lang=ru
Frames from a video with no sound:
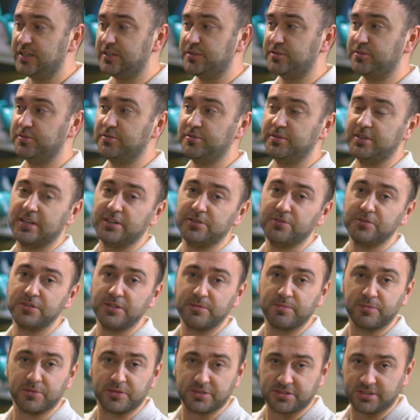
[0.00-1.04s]
но оно
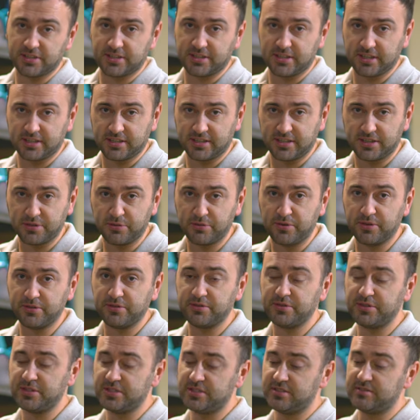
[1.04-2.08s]
не просто так дорогое,
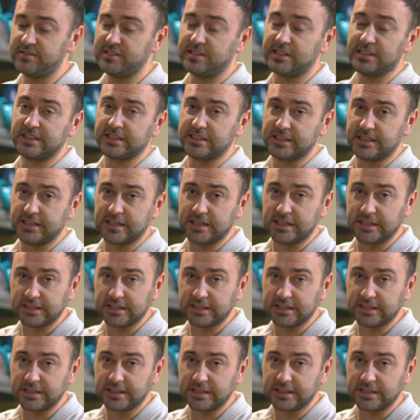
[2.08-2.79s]
оно действительно